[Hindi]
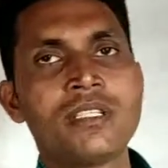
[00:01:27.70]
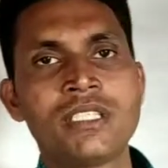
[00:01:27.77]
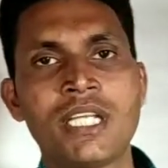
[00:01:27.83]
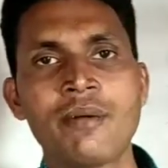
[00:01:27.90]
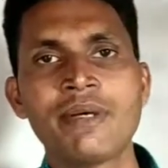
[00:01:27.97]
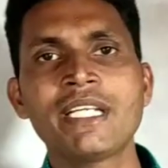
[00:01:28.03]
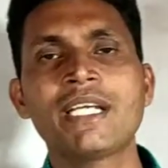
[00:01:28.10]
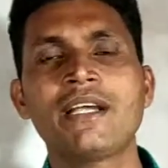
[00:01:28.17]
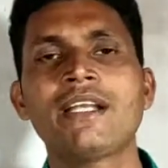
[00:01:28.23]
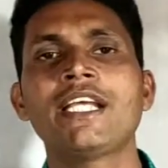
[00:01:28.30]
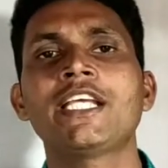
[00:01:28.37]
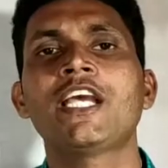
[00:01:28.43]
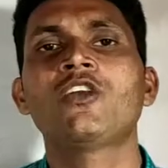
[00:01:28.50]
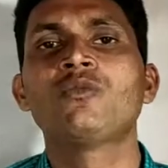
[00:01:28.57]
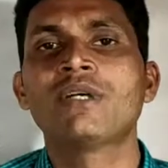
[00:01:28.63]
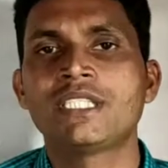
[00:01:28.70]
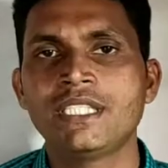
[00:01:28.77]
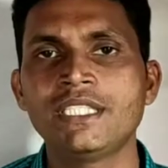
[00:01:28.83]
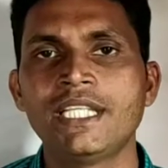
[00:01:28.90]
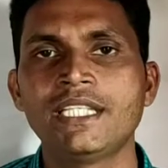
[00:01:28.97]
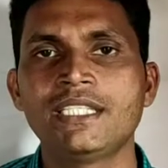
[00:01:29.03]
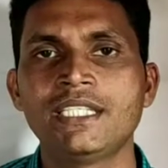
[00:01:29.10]
गमन करने की अनुमति
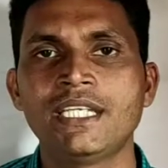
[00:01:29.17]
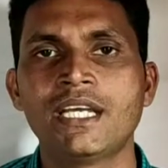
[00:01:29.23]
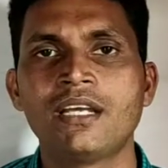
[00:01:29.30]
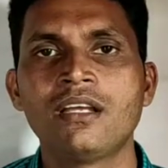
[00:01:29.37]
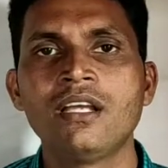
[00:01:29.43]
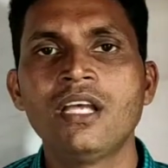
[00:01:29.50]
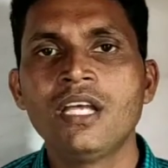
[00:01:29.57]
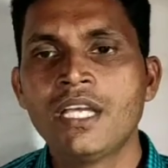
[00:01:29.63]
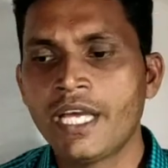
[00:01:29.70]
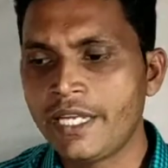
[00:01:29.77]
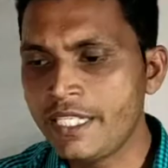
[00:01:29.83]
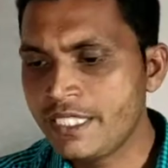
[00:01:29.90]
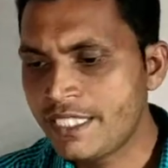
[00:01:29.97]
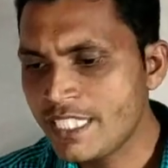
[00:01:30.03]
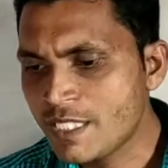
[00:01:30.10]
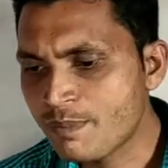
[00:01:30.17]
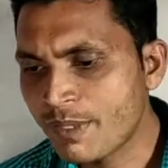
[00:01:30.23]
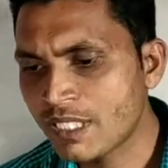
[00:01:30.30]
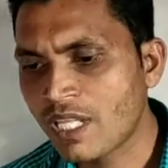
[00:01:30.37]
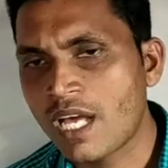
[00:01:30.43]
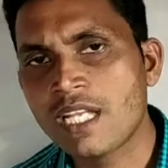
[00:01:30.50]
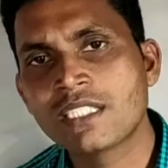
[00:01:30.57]
देती है यानी जिस
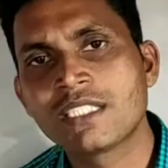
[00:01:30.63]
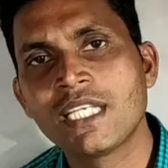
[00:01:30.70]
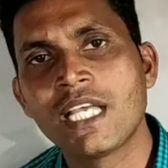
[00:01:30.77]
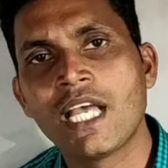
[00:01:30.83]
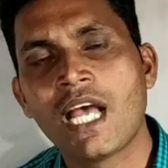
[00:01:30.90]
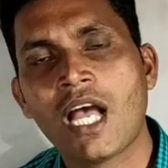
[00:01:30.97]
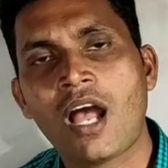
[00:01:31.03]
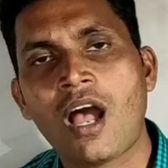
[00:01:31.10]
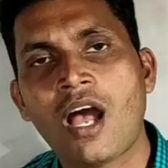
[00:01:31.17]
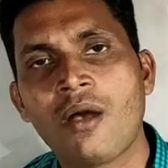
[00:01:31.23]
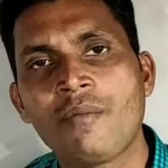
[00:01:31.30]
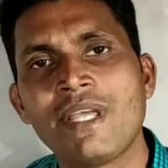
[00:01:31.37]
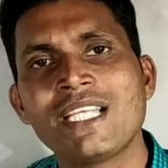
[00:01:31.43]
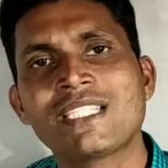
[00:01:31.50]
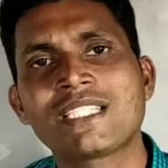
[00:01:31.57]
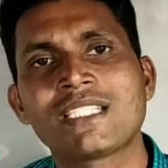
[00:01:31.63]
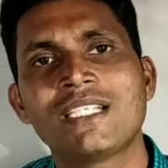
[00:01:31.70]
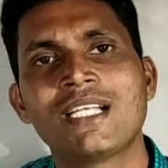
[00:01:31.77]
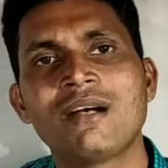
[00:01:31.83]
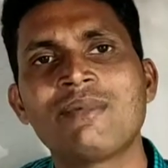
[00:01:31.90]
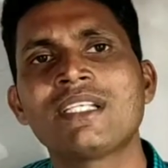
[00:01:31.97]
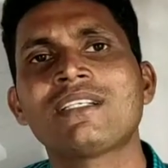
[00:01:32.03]
पदार्थ से आवेश
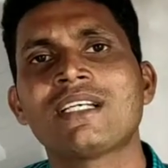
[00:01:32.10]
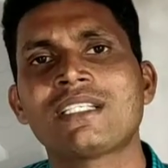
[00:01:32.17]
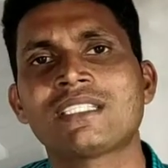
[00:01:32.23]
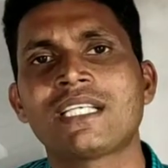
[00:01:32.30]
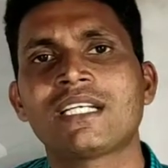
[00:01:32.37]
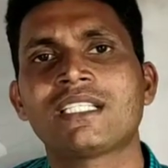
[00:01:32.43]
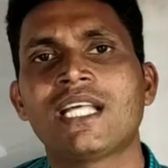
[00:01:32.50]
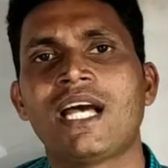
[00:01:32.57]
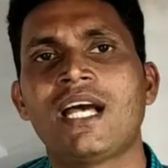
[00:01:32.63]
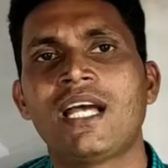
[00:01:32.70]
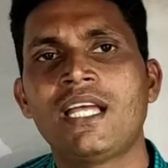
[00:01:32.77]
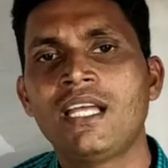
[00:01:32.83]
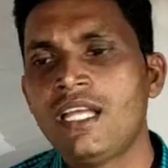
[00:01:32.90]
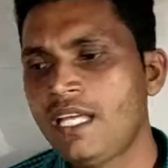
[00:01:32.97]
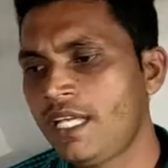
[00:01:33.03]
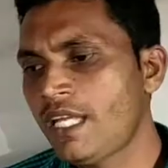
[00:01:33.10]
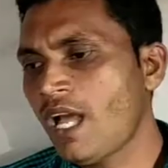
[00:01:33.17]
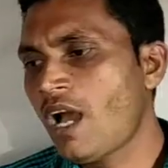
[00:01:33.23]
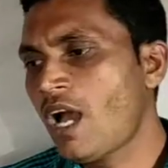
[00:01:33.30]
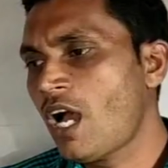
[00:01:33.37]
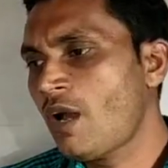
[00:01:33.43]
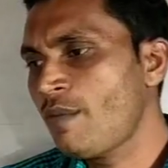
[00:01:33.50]
गमन कर सकता है या
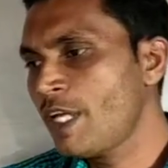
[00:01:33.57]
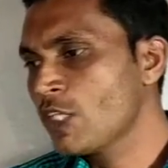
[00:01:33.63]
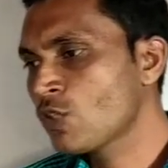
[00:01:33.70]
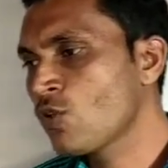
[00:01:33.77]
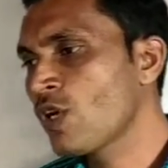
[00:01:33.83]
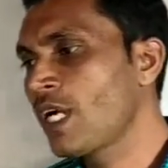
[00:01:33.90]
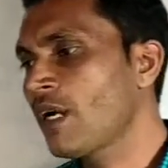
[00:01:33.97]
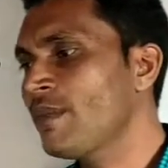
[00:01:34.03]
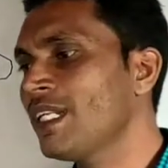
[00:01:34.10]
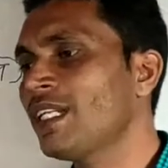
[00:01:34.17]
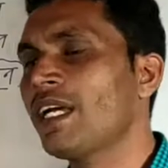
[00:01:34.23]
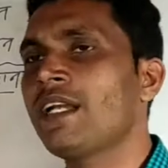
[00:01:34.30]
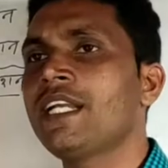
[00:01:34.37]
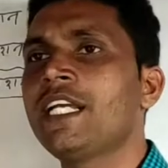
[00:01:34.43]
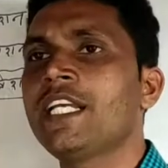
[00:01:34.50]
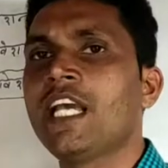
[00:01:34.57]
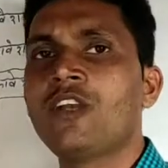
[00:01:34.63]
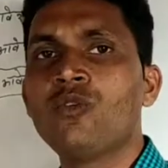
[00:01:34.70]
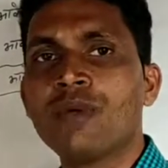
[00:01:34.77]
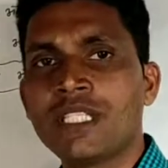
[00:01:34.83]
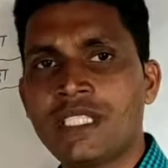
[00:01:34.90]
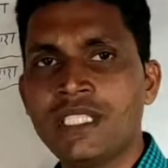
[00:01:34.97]
आवेश को गमन करने की
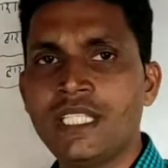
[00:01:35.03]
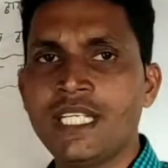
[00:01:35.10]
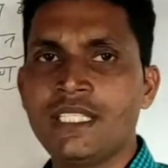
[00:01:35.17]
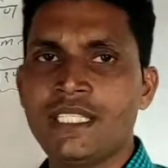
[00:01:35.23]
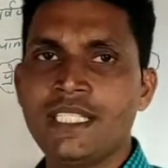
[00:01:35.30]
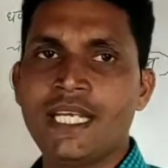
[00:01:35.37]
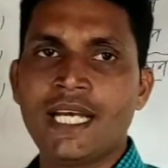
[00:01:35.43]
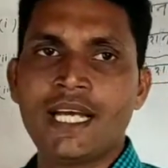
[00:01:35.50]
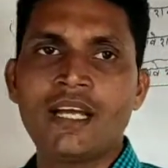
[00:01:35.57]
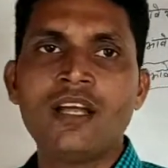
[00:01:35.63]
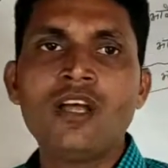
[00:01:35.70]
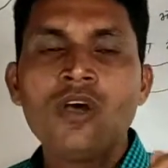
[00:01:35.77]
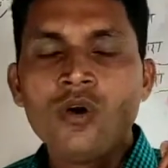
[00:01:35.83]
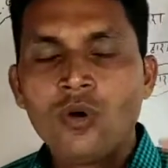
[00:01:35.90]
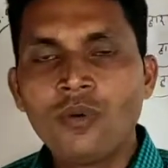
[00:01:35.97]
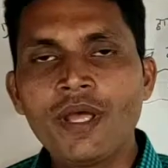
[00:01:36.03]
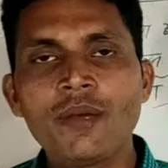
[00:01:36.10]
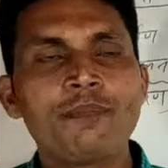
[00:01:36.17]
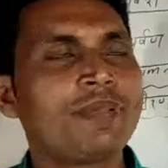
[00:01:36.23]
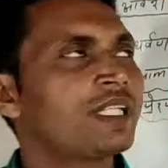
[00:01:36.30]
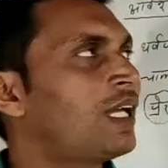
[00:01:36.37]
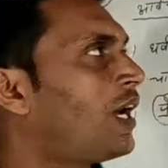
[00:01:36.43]
अनुमति देती है वे
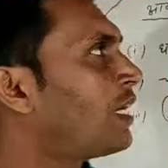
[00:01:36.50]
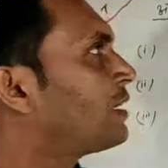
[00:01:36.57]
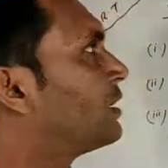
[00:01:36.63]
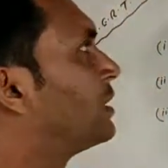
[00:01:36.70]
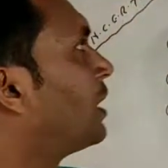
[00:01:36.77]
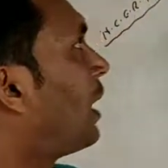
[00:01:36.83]
पदार्थ